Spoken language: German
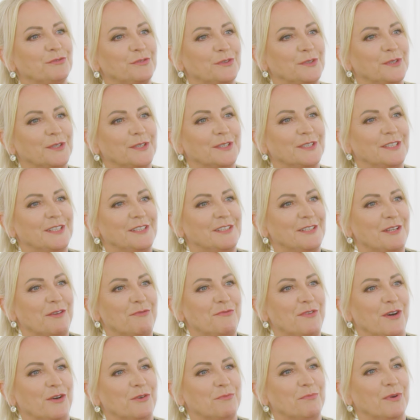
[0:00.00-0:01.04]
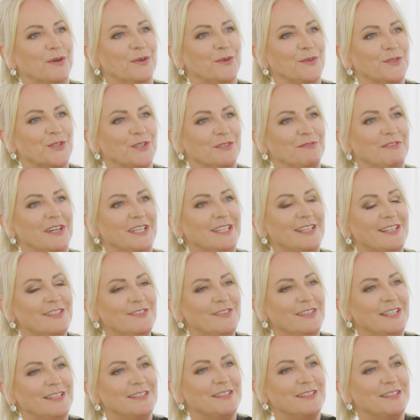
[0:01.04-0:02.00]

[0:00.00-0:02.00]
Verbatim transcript: für die TV-Branche. Wann hast du